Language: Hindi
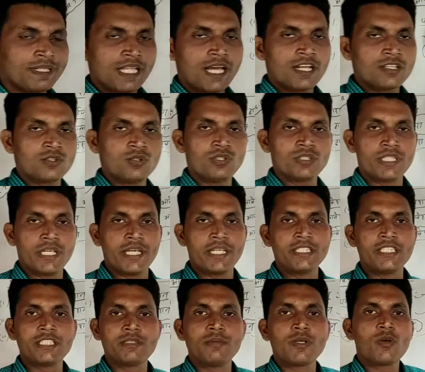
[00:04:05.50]
पदार्थ होते
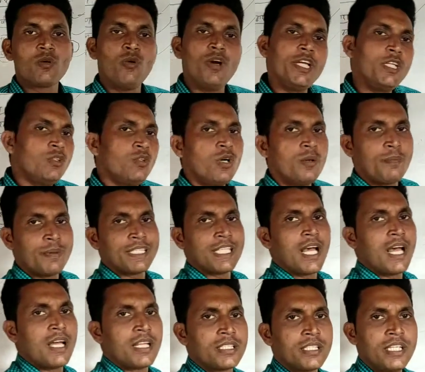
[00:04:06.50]
हैं जिसमें कोई दो
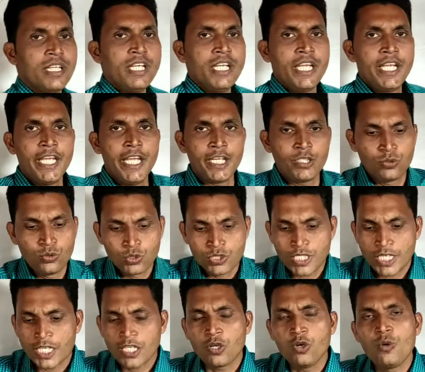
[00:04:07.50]
पदार्थ एक
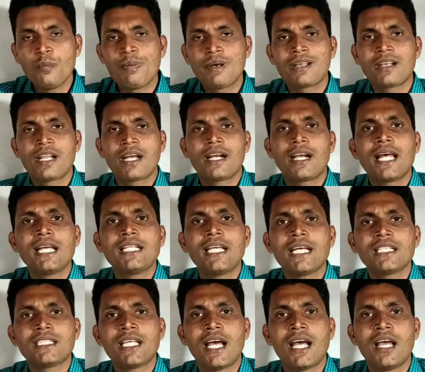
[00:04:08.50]
दूसरे के ऊपर रगड़ा
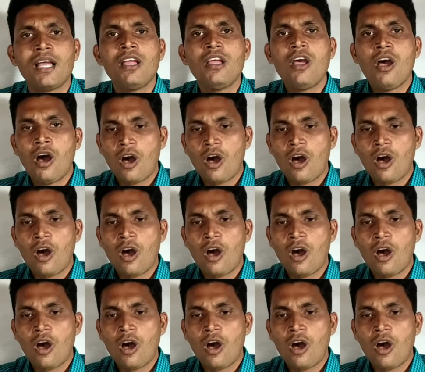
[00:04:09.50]
जाता है